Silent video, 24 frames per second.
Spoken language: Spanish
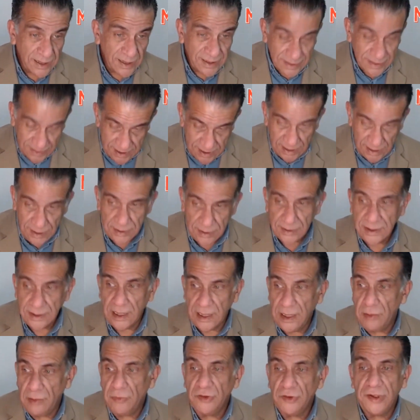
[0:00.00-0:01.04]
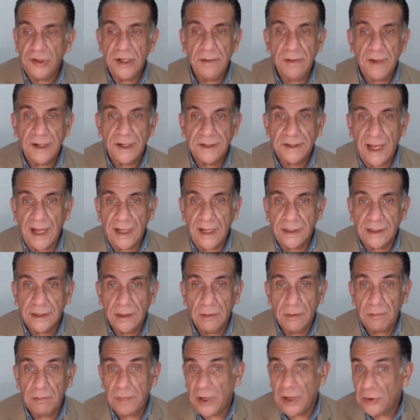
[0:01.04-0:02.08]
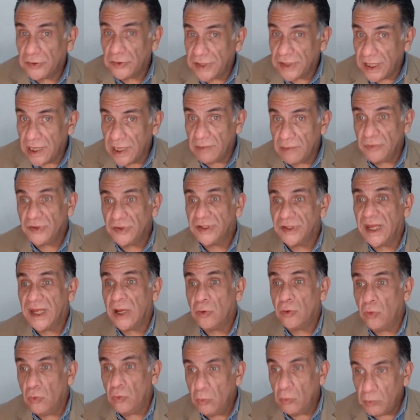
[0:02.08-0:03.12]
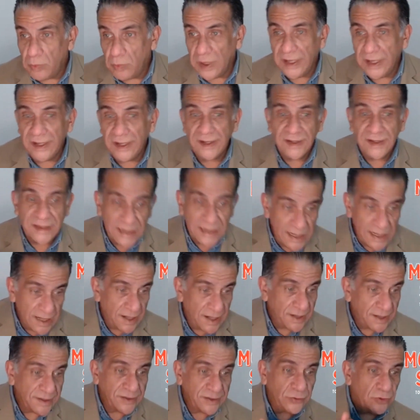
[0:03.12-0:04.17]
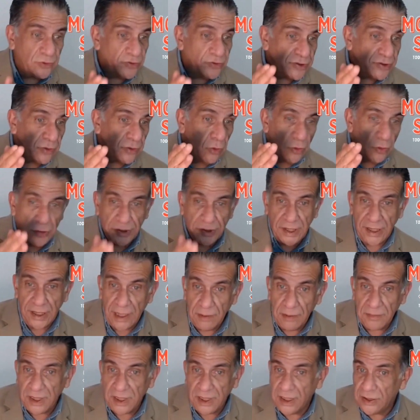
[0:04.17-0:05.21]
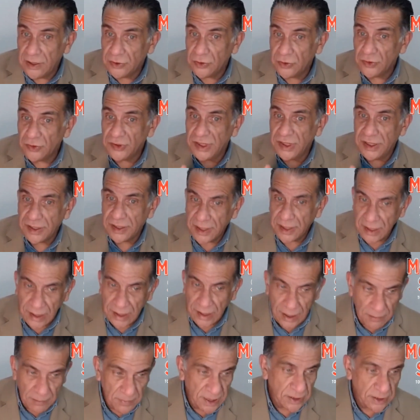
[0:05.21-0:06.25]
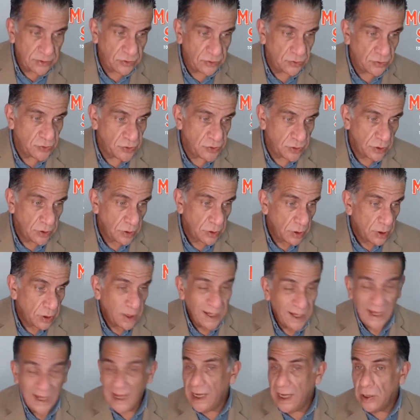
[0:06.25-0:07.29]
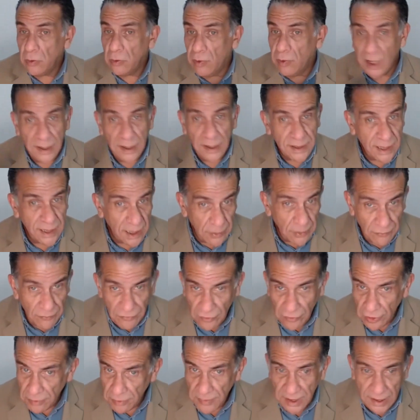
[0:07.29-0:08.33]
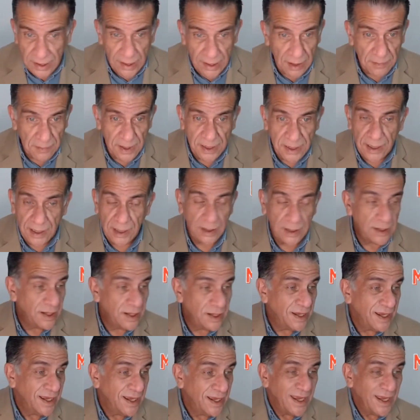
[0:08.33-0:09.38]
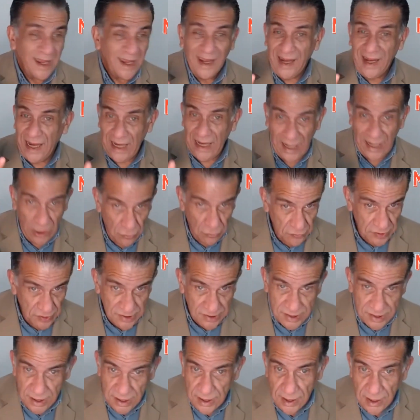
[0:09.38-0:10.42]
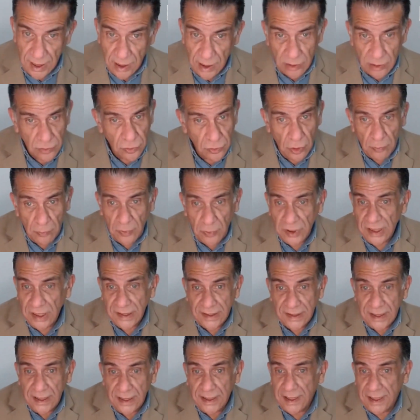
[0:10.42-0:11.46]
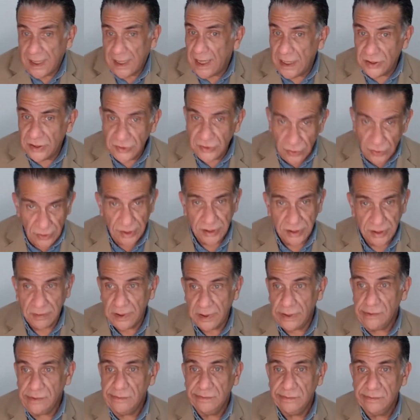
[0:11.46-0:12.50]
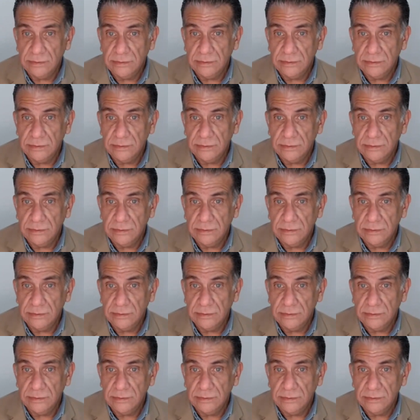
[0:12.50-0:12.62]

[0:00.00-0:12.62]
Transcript: sí, tenemos libertad, pero tenemos que cumplir ciertos ordenamientos y reglamentos. En cualquier forma de la vida. En la oficina no puedes ir de calzones, ¿verdad?